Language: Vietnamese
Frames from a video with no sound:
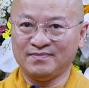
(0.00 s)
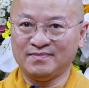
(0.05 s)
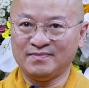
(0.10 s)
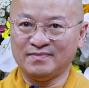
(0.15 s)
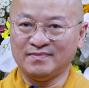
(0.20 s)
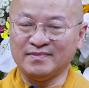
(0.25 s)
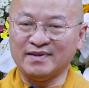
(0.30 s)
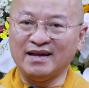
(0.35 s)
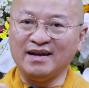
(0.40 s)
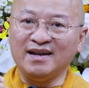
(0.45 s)

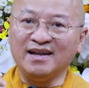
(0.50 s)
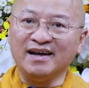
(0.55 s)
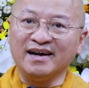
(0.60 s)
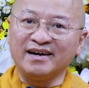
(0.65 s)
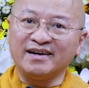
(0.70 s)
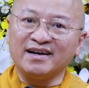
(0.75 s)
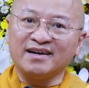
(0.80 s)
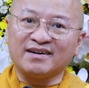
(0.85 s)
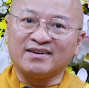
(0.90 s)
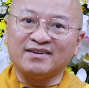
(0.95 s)
để lực
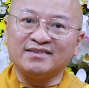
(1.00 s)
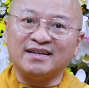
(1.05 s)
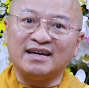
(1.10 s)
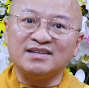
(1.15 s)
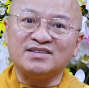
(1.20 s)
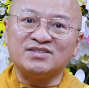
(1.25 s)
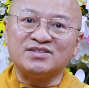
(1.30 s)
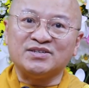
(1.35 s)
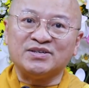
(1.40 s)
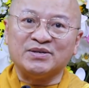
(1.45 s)
có thể
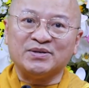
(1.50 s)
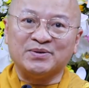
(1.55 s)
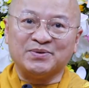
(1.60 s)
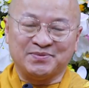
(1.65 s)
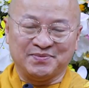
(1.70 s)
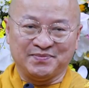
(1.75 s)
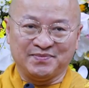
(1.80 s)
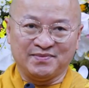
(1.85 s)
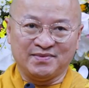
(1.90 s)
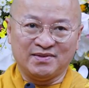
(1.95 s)
chịu
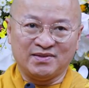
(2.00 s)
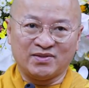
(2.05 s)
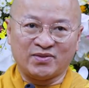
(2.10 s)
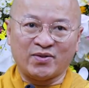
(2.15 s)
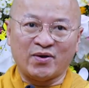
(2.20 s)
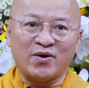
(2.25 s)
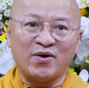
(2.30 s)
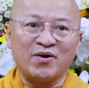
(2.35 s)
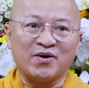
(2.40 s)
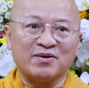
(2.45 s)

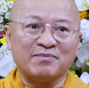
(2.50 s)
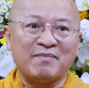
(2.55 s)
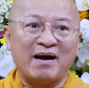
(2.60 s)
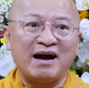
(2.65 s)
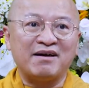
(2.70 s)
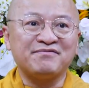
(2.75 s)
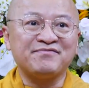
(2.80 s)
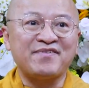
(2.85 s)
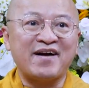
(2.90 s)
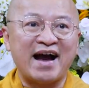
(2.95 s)
toàn
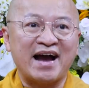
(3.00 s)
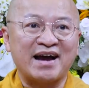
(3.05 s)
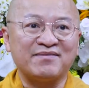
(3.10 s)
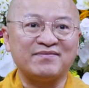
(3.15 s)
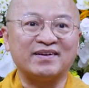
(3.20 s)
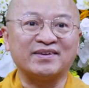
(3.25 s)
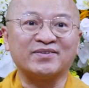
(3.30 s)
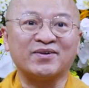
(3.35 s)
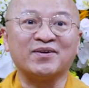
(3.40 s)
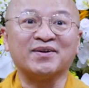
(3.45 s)
bả vai
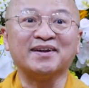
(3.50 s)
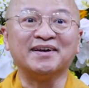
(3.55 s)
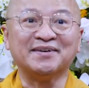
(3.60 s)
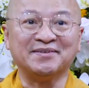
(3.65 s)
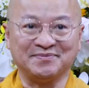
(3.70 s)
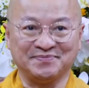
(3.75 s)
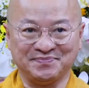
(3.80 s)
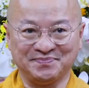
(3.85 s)
và toàn lưng.